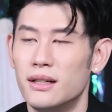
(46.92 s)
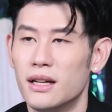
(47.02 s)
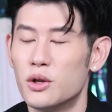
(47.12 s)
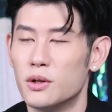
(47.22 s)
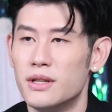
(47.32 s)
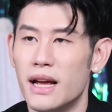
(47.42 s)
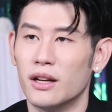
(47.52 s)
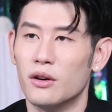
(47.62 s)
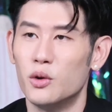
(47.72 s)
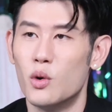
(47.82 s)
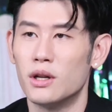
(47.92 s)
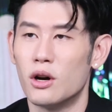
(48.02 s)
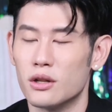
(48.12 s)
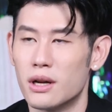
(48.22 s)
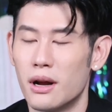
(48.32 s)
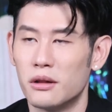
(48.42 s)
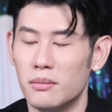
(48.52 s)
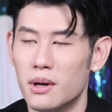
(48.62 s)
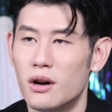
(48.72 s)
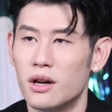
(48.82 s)
และจุดเด่นของดวงของชาวราศี
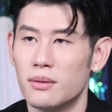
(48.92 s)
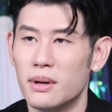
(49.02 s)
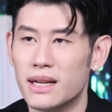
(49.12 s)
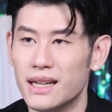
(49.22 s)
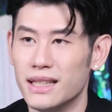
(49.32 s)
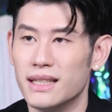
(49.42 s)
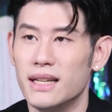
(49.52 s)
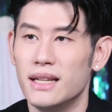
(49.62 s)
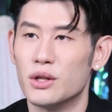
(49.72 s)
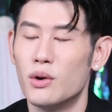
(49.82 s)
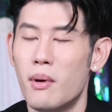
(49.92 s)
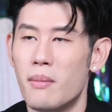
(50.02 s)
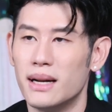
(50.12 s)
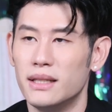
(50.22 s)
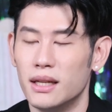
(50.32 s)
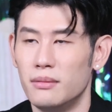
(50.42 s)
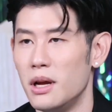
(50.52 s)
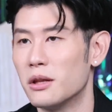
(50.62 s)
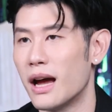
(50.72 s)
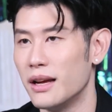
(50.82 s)
มังกรจะไปเกิดอีกทีในช่วงประมาณเดือนเม
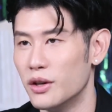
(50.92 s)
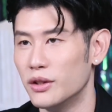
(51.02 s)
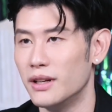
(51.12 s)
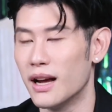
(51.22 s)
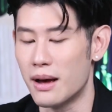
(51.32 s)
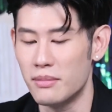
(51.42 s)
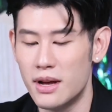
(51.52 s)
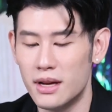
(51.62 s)
ษายนนะครับ